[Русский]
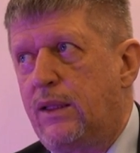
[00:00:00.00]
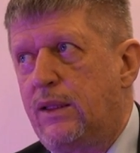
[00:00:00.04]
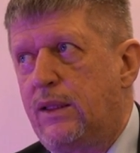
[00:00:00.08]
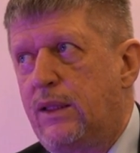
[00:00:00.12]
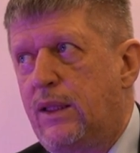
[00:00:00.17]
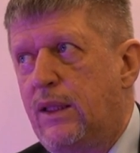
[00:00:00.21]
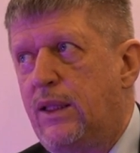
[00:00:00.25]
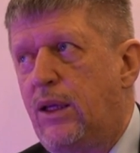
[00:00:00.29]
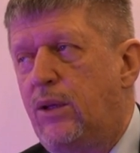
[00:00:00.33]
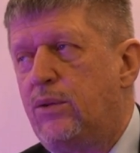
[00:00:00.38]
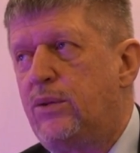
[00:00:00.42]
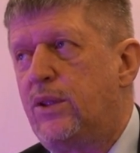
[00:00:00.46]

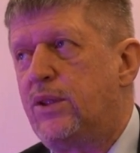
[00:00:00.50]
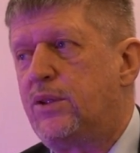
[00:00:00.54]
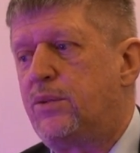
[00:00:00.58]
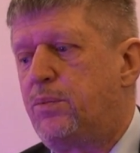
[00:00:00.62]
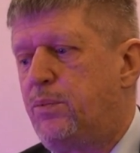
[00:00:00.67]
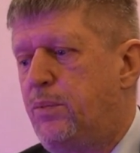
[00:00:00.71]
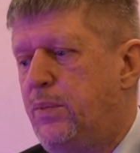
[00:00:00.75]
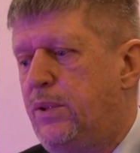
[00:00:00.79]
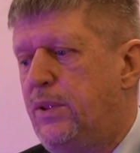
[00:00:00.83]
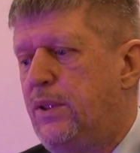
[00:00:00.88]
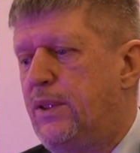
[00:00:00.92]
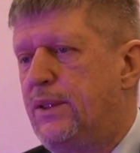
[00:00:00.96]
когда у нас
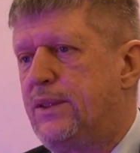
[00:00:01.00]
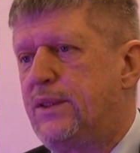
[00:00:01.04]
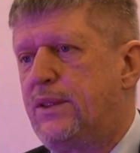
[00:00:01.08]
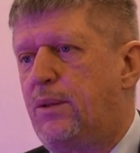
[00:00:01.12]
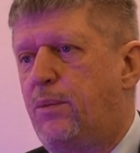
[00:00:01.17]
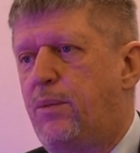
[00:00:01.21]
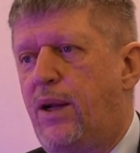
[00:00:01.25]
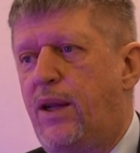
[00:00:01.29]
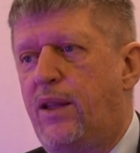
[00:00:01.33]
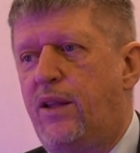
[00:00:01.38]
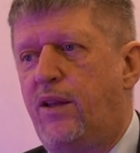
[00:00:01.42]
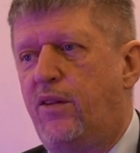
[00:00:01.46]
было
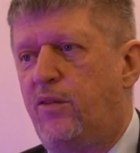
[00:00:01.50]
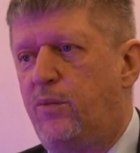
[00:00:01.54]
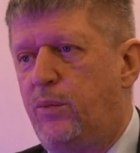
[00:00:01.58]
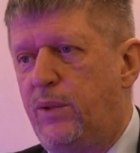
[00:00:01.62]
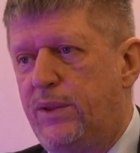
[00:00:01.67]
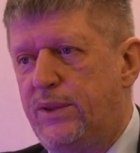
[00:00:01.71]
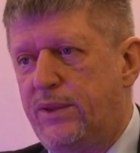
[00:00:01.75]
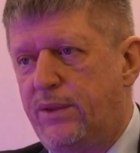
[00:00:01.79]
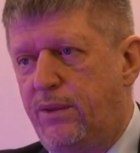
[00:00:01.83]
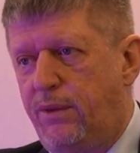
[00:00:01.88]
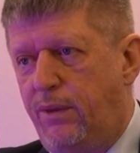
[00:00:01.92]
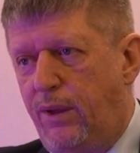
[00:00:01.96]
собрание в
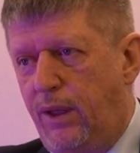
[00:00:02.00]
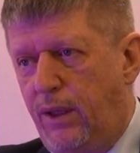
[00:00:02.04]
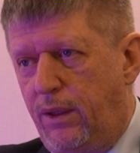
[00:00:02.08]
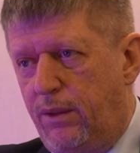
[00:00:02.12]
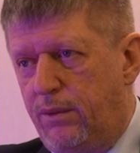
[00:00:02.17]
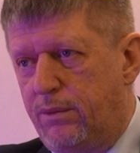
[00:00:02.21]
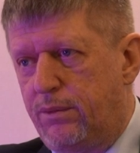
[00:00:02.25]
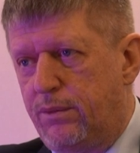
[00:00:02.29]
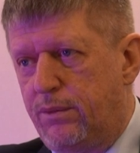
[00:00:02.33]
Москве.